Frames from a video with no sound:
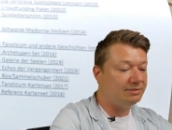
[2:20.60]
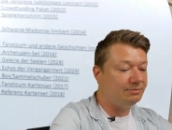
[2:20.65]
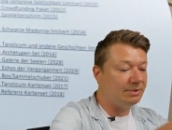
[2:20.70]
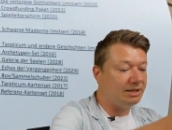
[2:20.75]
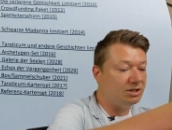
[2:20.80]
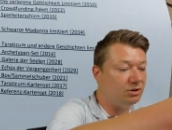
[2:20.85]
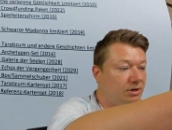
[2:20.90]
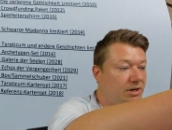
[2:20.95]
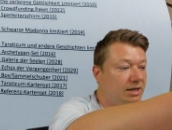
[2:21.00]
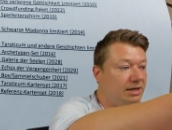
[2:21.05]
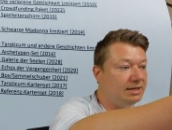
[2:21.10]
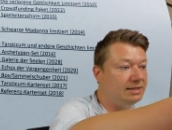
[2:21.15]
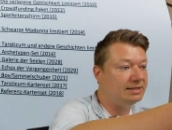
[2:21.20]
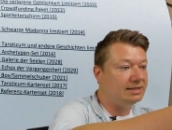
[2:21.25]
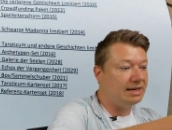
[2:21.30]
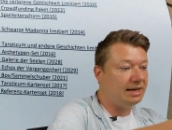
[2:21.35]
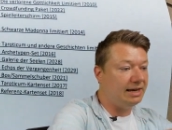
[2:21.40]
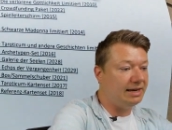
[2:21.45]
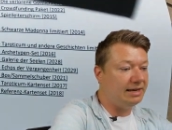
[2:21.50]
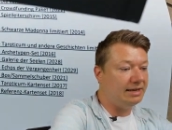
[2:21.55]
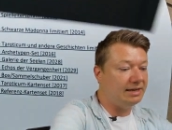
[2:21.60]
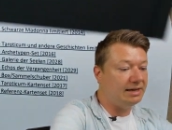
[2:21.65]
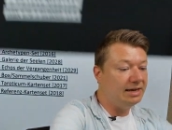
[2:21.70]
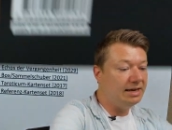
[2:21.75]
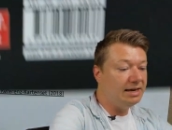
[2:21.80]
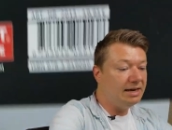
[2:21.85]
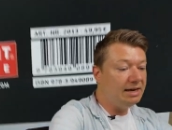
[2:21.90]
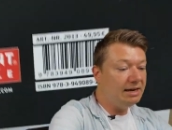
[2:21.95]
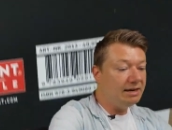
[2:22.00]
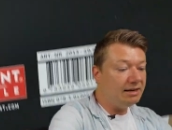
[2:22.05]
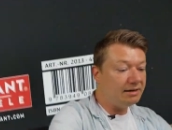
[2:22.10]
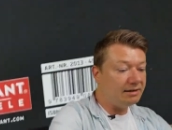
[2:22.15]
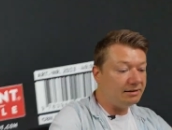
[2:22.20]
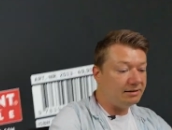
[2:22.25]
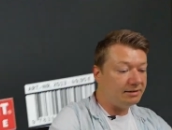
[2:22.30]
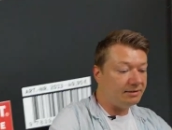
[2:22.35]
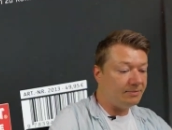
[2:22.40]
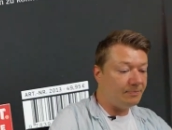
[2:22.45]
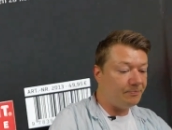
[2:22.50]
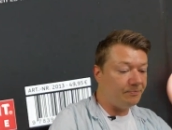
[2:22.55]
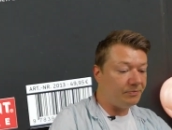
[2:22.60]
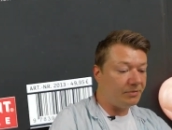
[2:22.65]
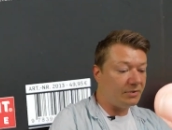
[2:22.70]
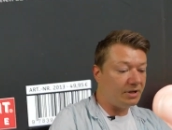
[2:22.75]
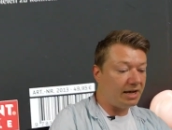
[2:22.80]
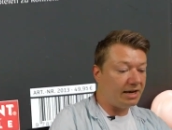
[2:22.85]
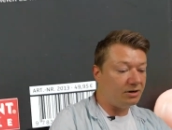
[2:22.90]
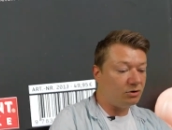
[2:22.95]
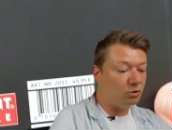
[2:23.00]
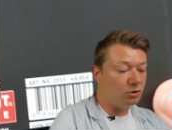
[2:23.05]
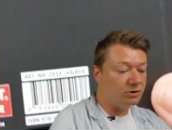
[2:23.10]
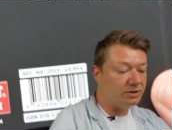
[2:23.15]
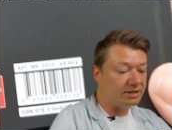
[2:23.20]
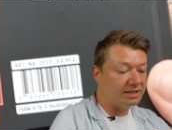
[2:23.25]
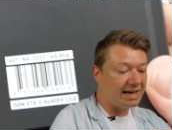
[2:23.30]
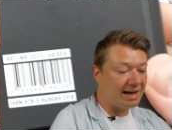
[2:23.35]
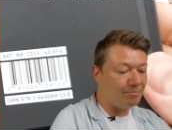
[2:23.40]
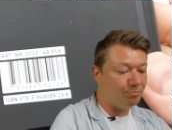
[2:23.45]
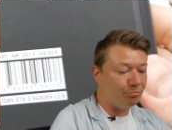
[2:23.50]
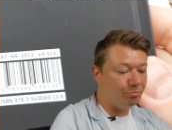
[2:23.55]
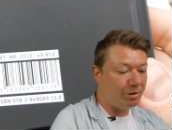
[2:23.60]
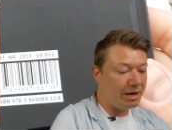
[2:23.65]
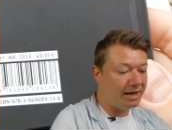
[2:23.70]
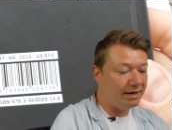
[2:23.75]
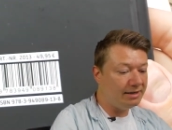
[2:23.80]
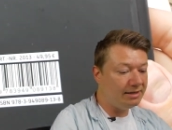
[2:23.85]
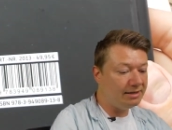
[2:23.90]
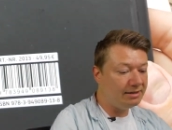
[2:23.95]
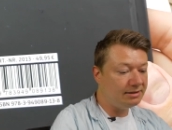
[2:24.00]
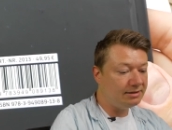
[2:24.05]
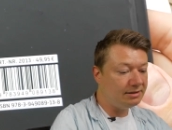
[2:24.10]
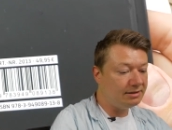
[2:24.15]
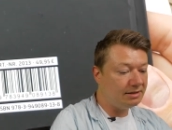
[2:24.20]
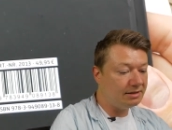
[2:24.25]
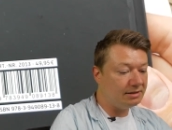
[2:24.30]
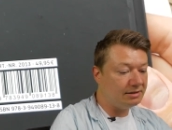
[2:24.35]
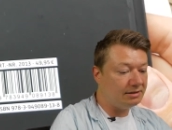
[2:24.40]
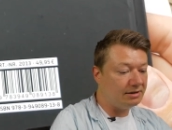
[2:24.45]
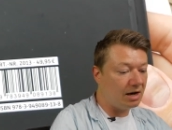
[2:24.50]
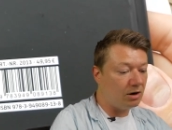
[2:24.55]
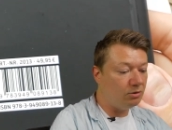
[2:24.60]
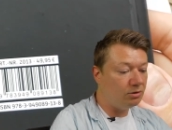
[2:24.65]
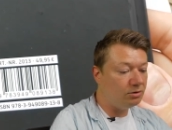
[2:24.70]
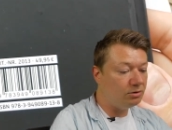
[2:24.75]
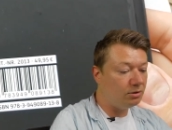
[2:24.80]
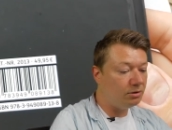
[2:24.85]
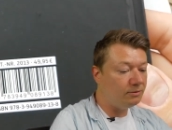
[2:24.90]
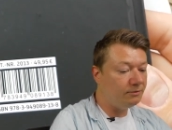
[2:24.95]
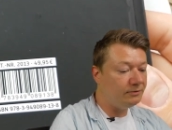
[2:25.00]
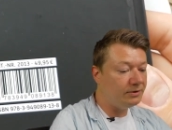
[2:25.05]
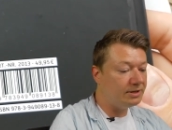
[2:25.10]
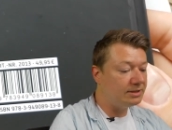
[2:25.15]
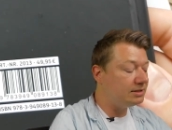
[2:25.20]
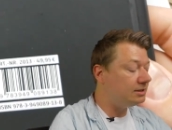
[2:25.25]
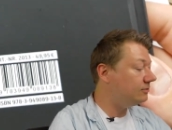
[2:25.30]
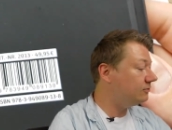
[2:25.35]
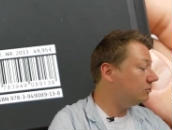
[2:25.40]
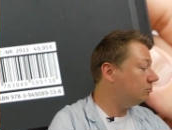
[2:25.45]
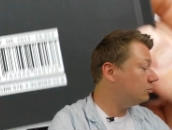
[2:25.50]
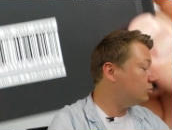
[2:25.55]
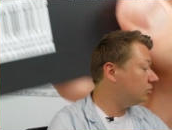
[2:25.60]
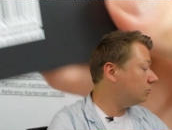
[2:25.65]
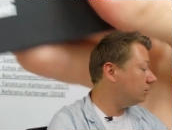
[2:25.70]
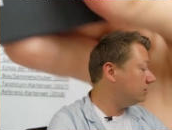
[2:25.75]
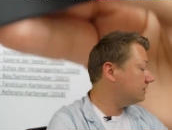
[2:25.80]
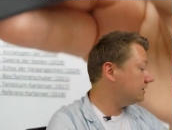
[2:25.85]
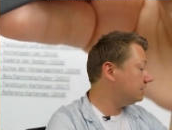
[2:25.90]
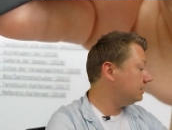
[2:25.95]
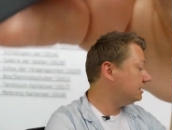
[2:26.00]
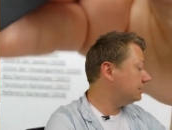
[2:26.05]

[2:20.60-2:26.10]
Madonna ist ein ähm, eine große Kampagne, äh, auch 49,95.